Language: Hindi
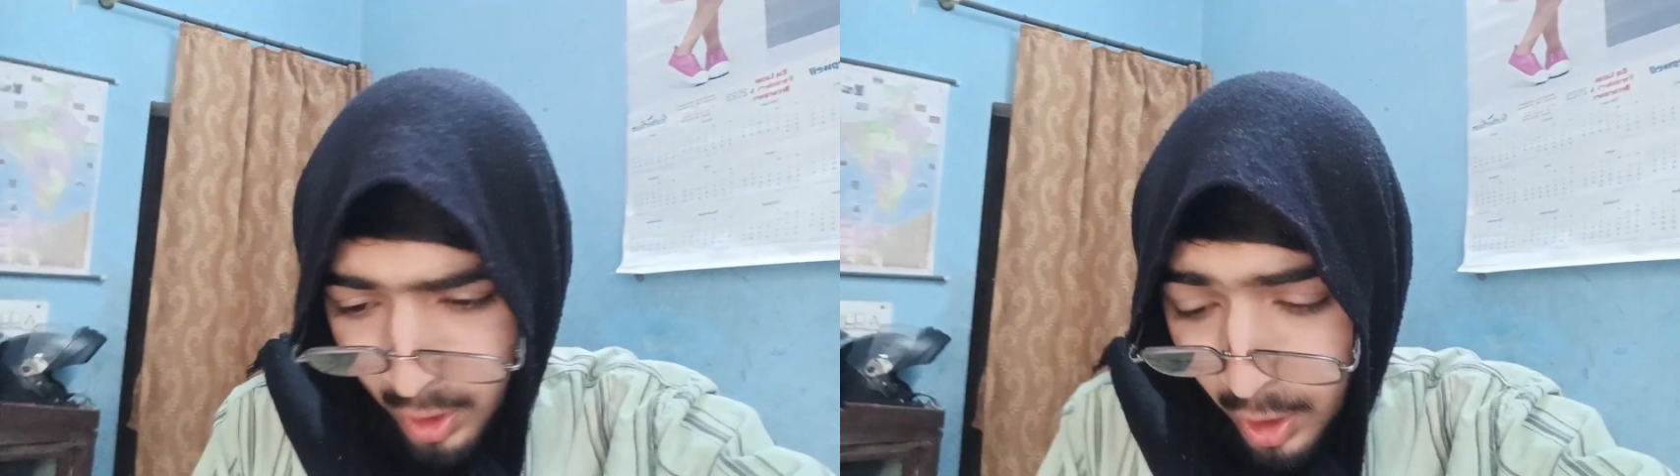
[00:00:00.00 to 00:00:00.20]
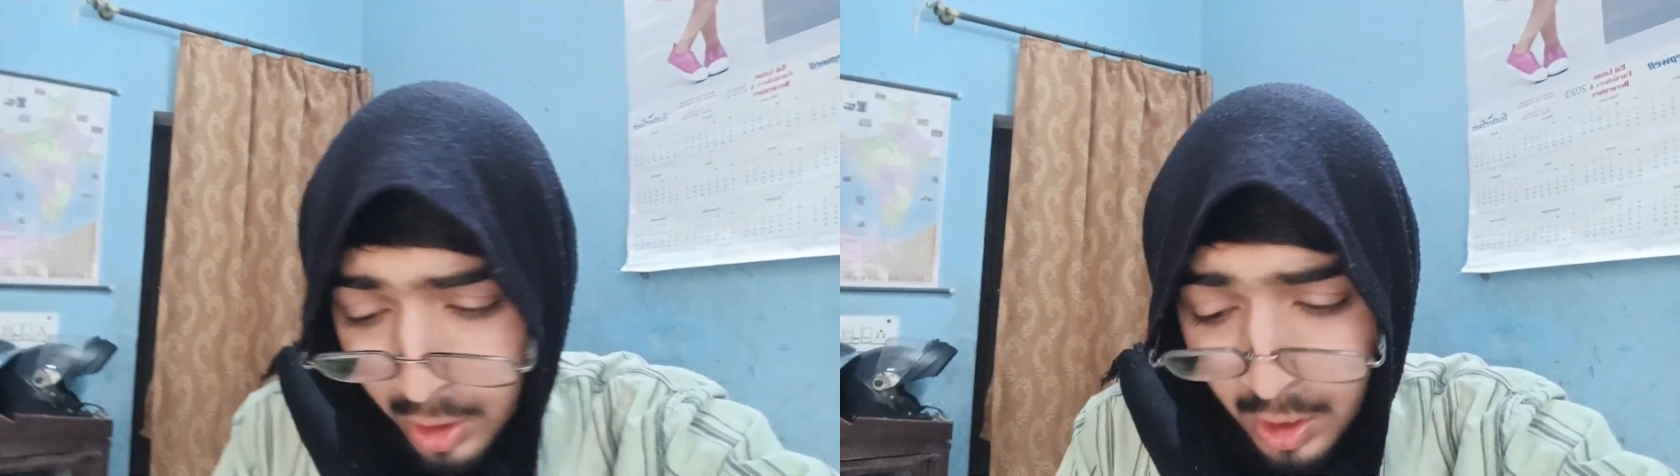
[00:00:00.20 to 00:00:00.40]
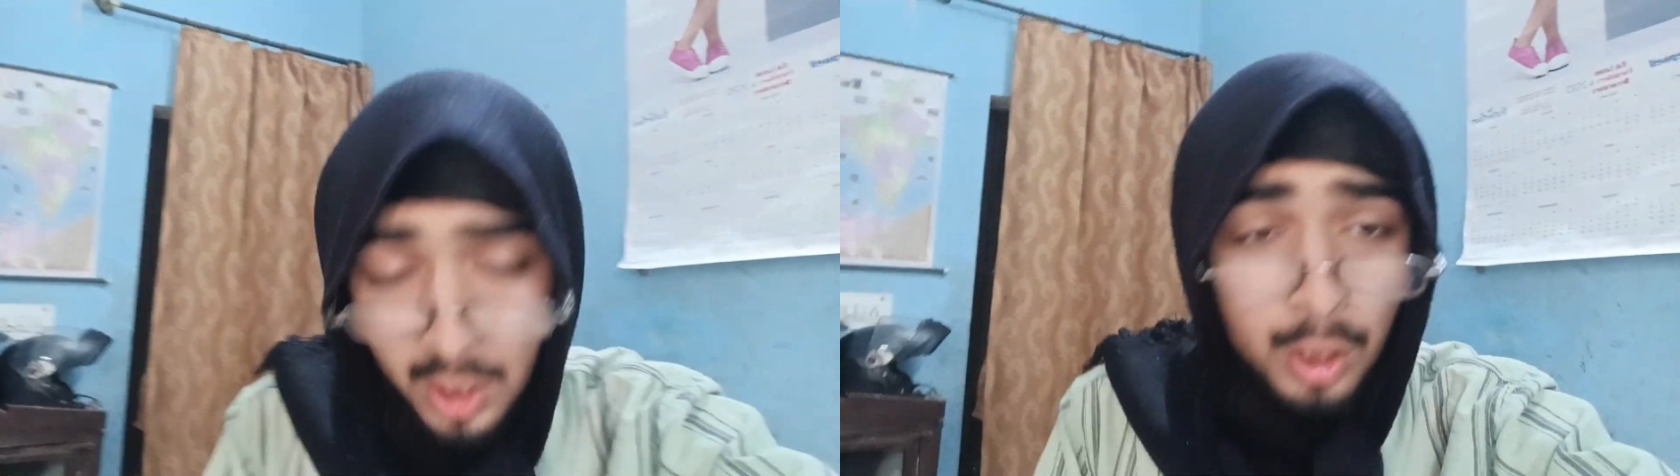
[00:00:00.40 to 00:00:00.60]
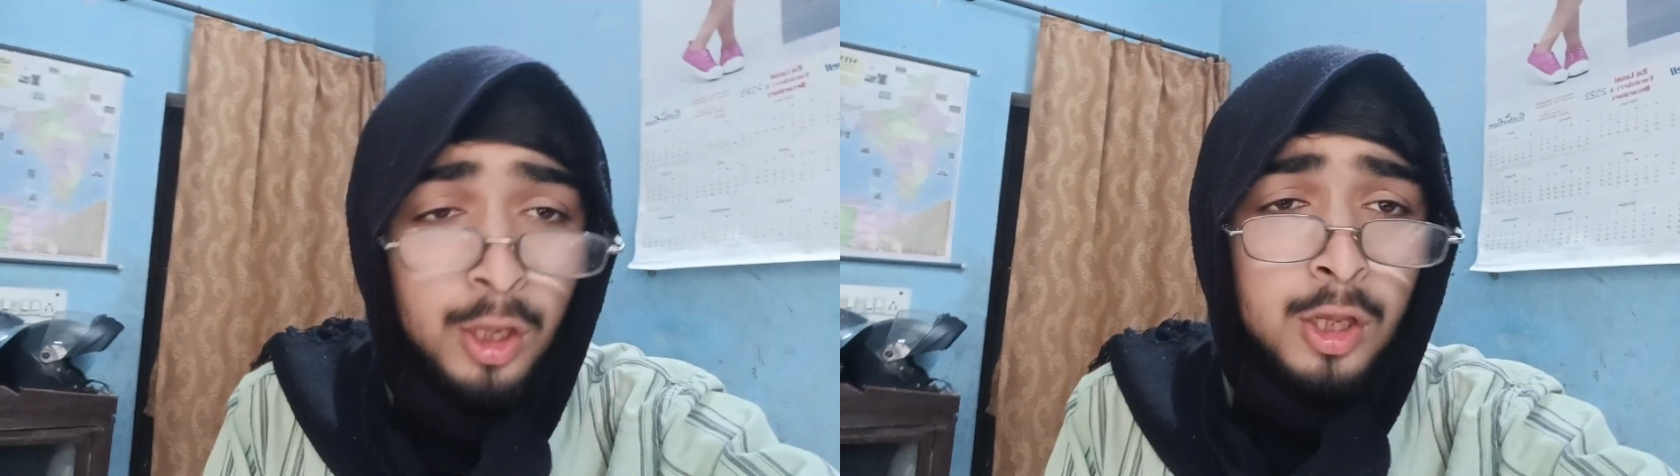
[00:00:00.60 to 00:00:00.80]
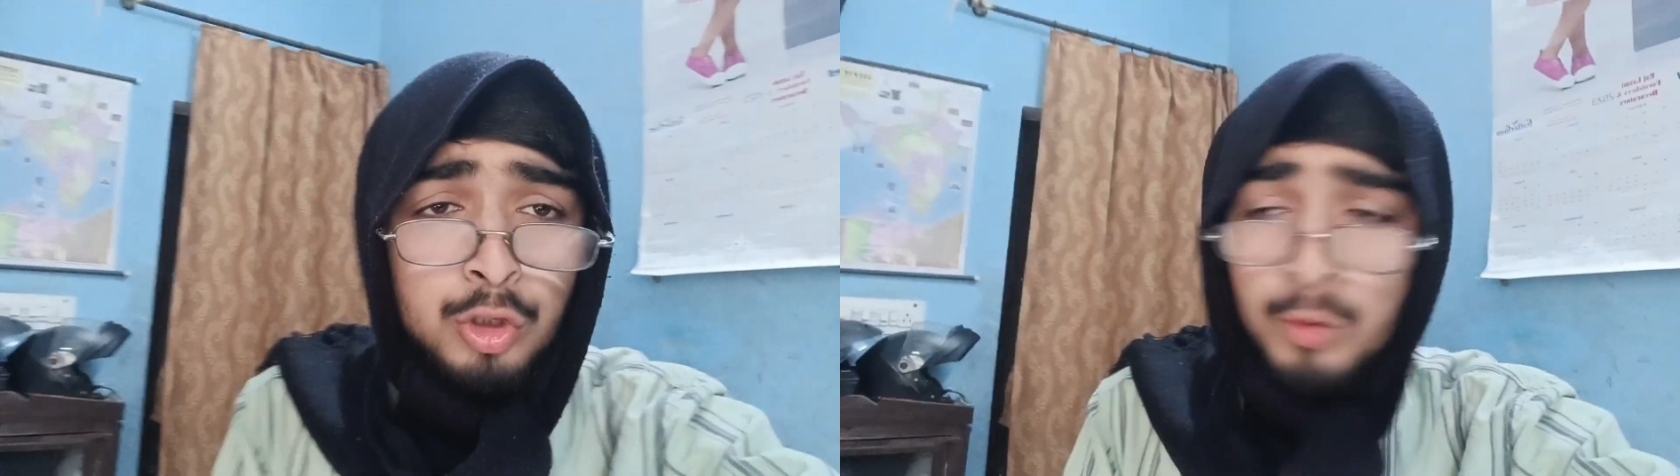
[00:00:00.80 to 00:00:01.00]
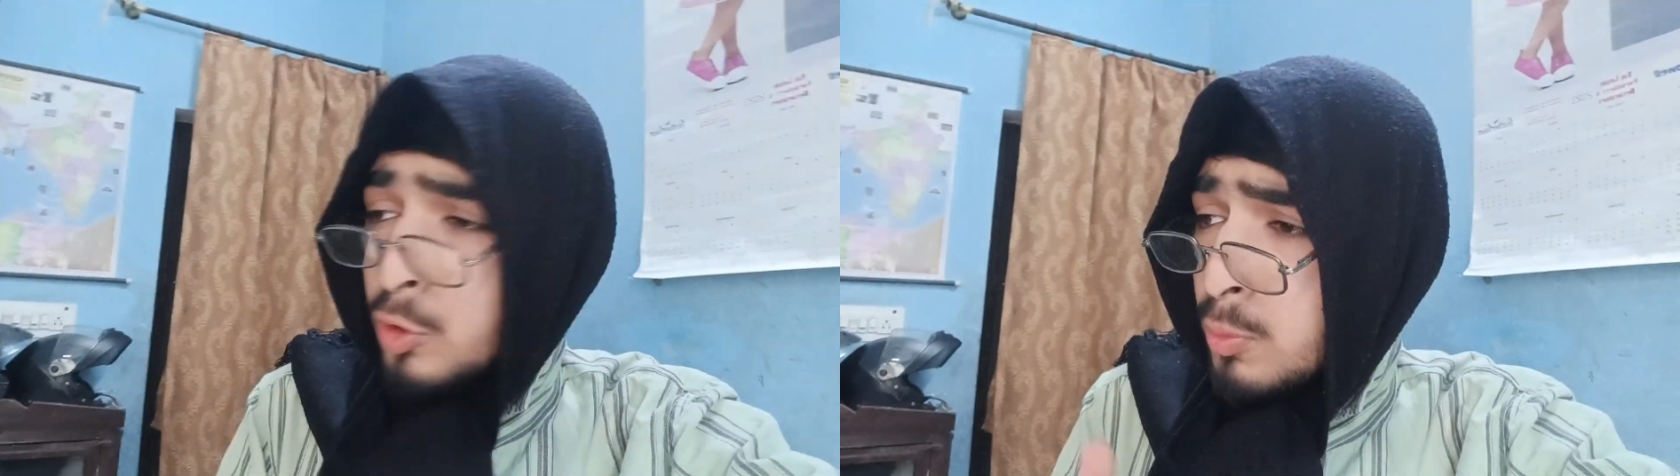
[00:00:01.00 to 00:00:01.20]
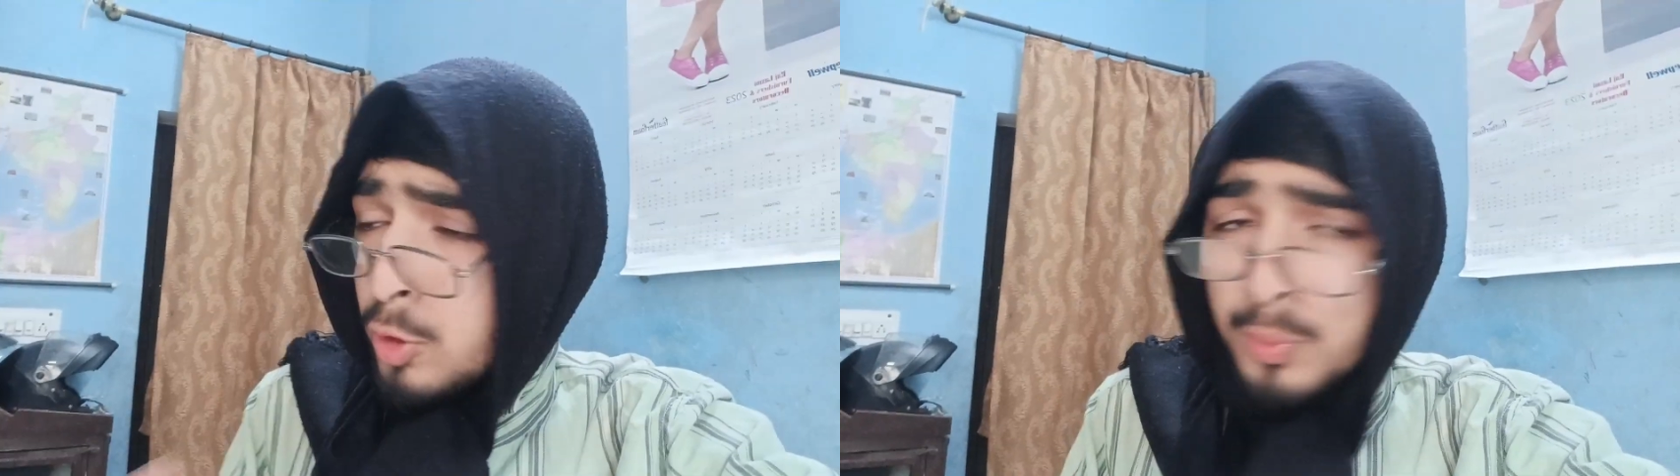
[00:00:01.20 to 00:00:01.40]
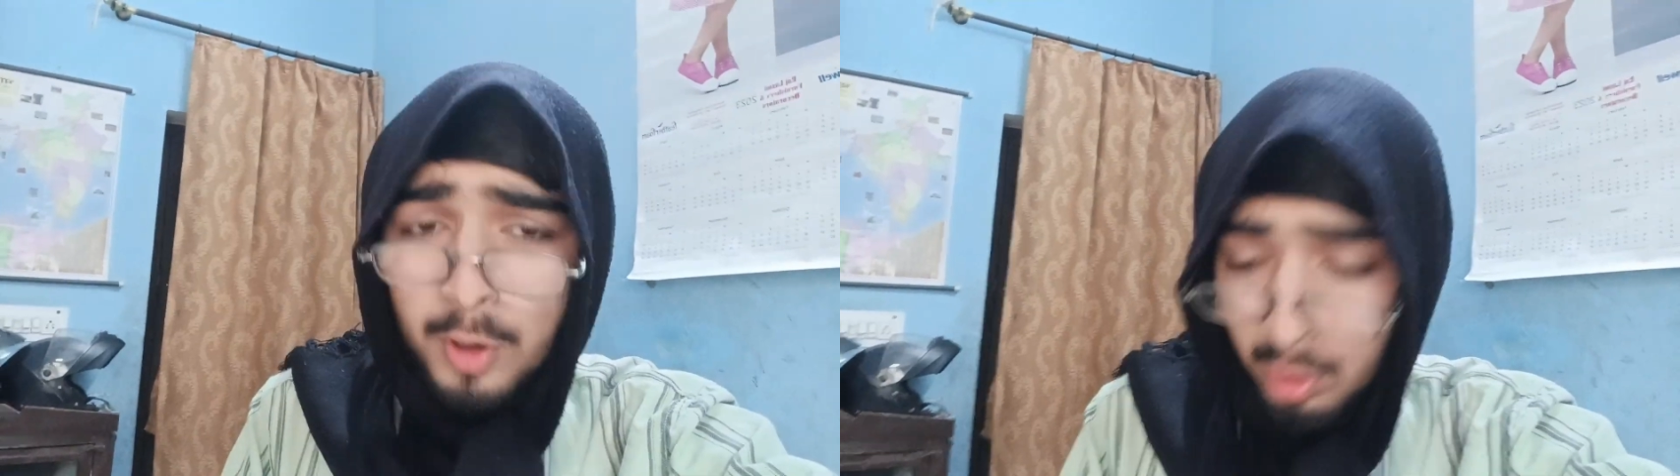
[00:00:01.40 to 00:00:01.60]
अरे चुप रहो चुप
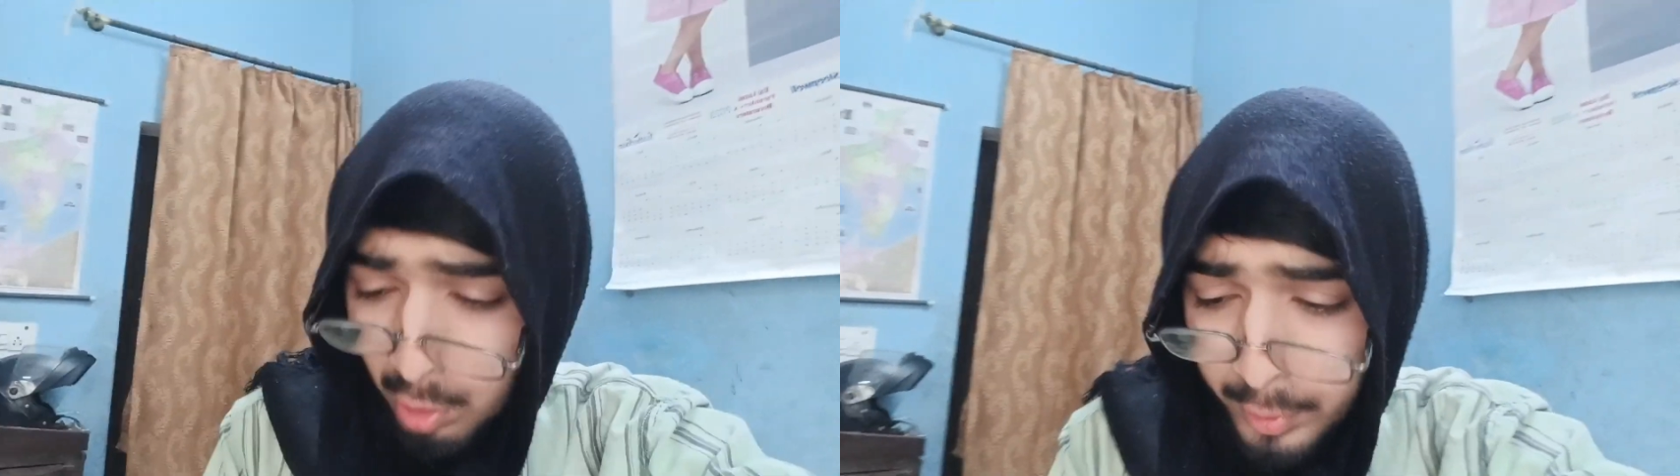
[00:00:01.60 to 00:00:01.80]
रहो चुप रहो